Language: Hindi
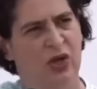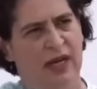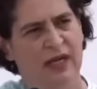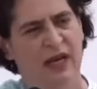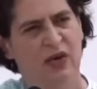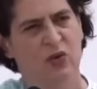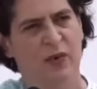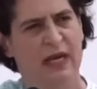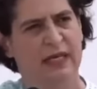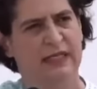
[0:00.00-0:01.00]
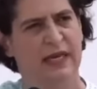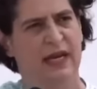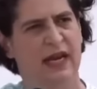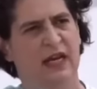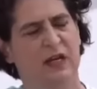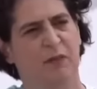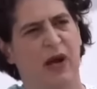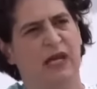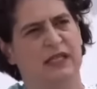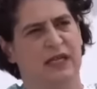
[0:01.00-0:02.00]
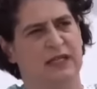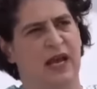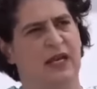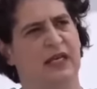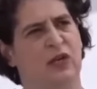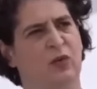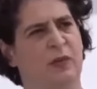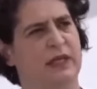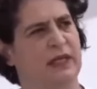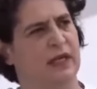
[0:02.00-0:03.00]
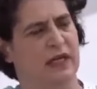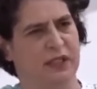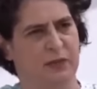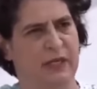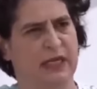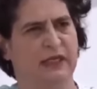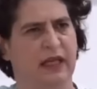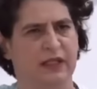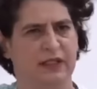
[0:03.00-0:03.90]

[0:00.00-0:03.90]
कन्याकुमारी से लेकर पांच हजार किलोमीटर कश्मीर तक